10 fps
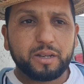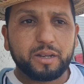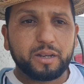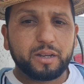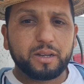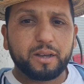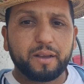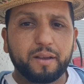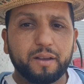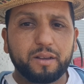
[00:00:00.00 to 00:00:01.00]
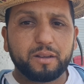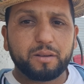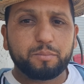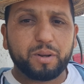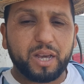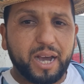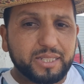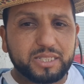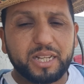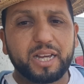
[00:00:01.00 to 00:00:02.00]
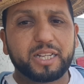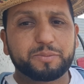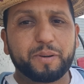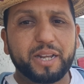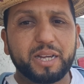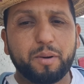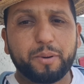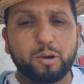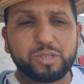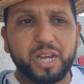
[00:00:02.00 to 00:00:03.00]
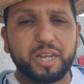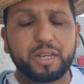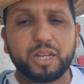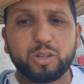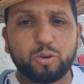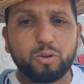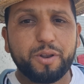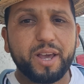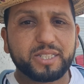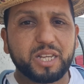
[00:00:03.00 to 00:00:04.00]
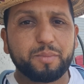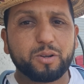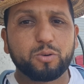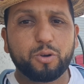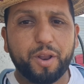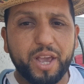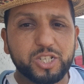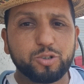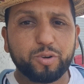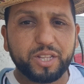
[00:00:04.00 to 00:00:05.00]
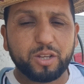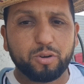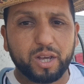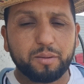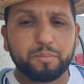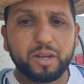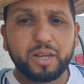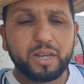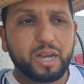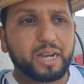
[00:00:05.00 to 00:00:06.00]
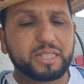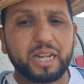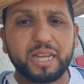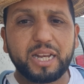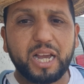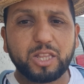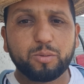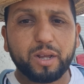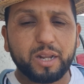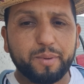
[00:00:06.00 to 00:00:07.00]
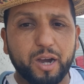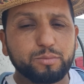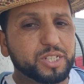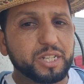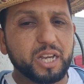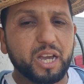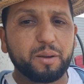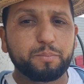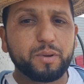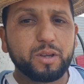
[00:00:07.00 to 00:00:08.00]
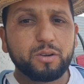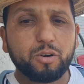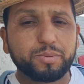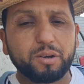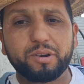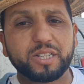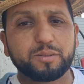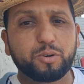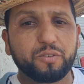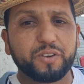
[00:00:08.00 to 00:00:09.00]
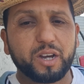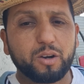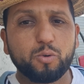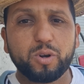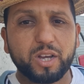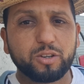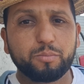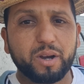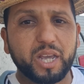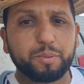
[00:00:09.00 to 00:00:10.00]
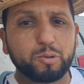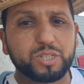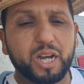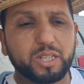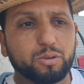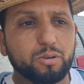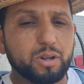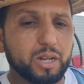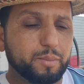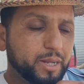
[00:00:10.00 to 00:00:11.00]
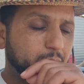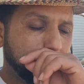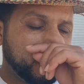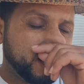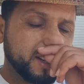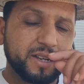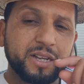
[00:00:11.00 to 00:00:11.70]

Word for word: آه، بالاخص هنايا اسبانيا ما بقاوش كيدخلوا كي الناس كما نقولوا حنايا جون يديروا الغلم الاكثريه اللي عندهم الغلم راهم شياب وبداو كيسمحوا فيها ولادهم ما كيبغيوش كاع يدخلوا الغلم نهائيا